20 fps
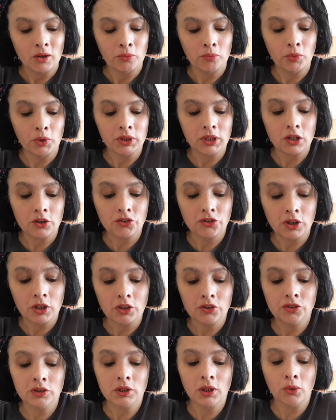Muita
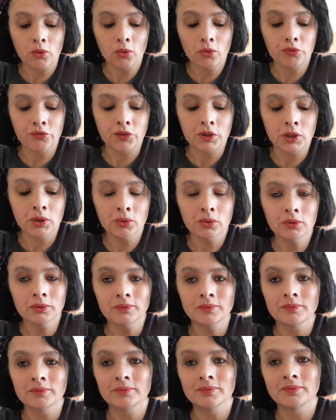gente não ouviu
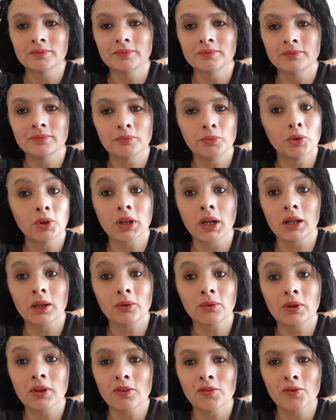porque
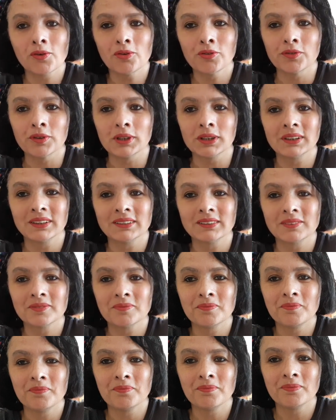não quis ouvir.
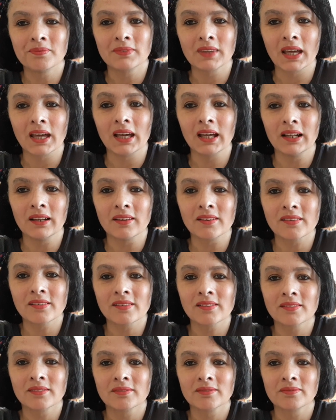
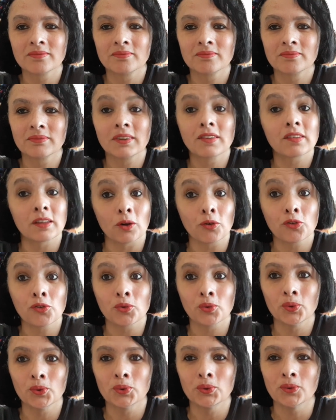Eles estão
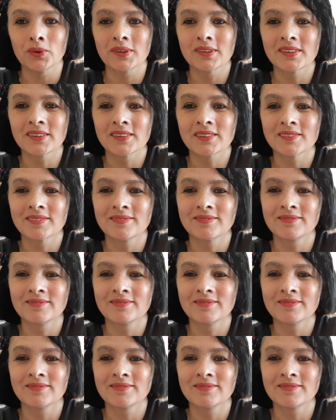surdos.